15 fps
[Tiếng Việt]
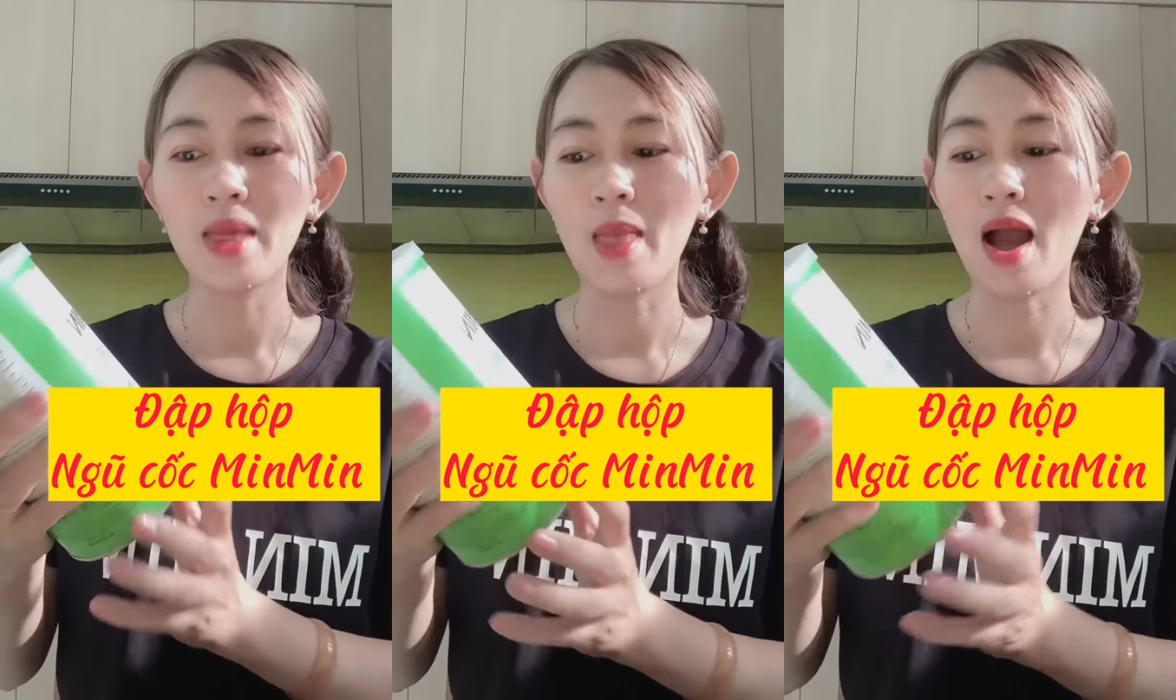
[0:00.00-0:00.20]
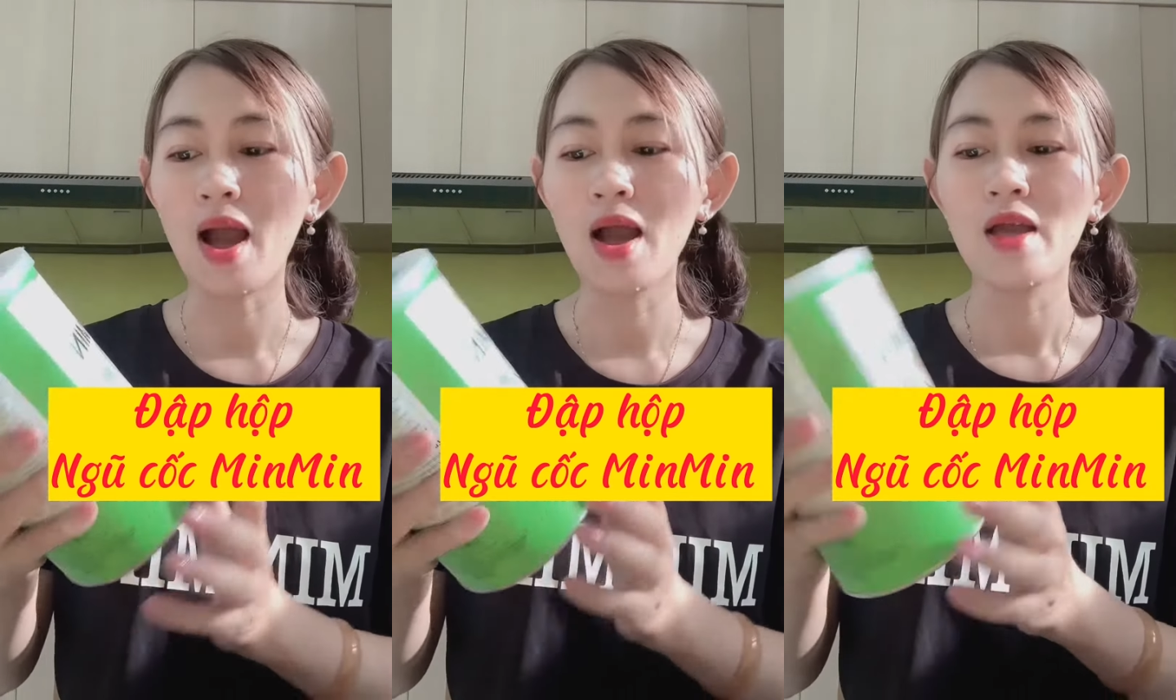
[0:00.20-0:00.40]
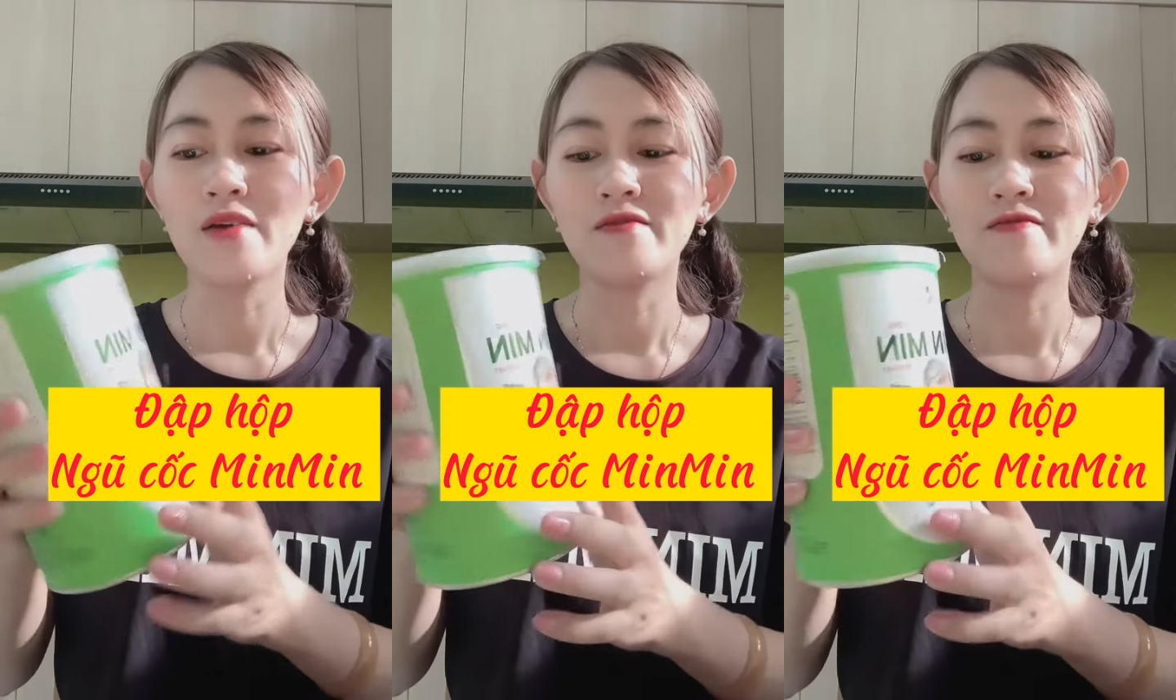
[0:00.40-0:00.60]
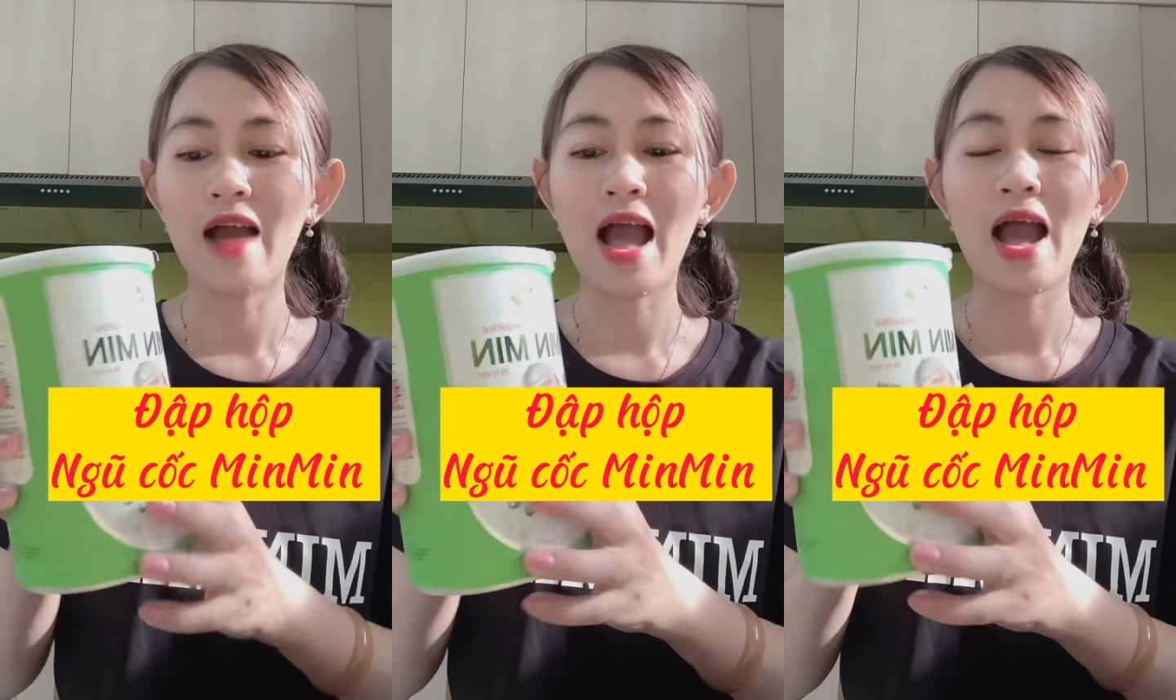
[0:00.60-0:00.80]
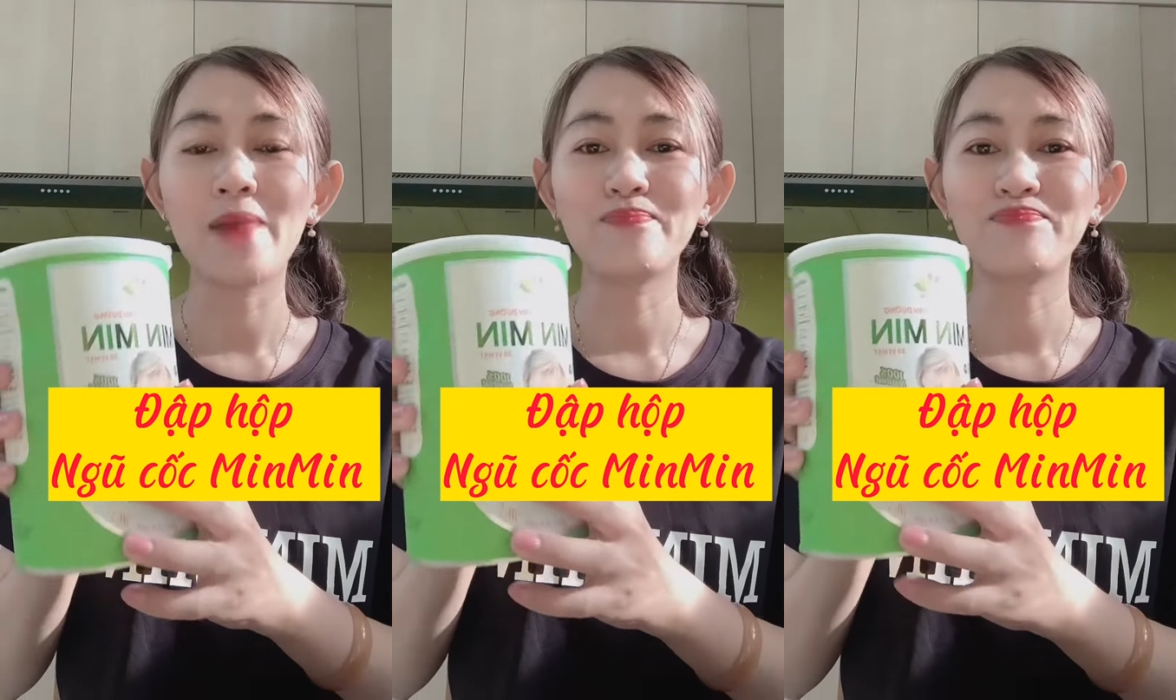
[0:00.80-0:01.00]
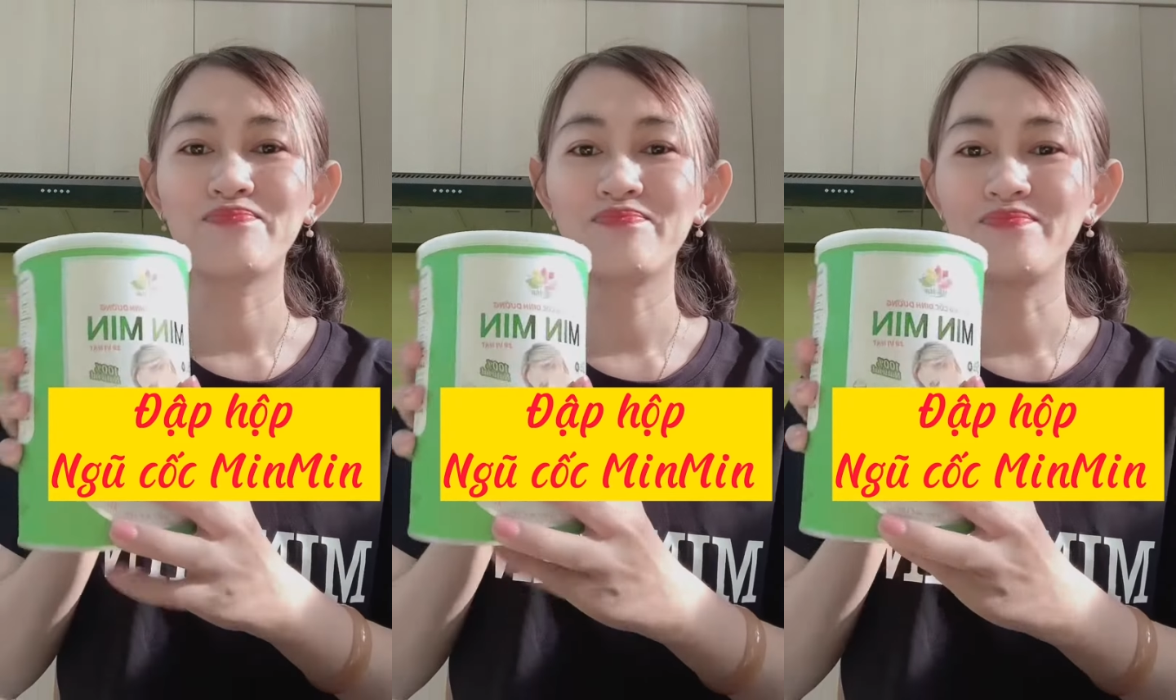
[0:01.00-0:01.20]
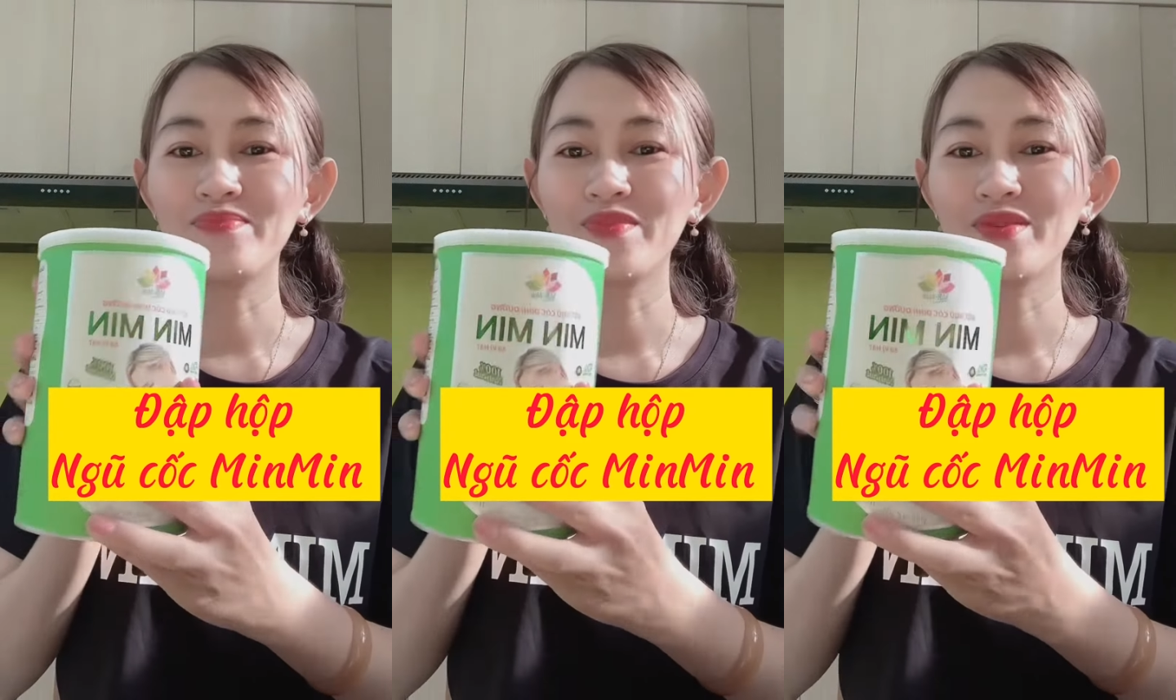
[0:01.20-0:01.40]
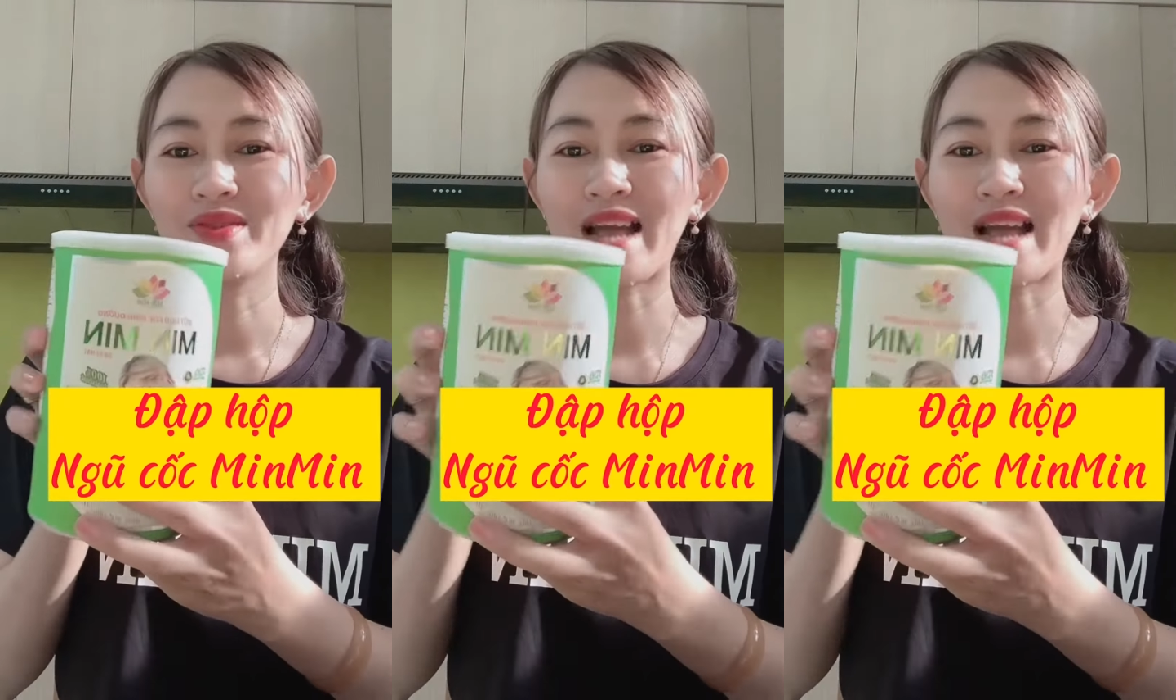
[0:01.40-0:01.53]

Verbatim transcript: đó Và um,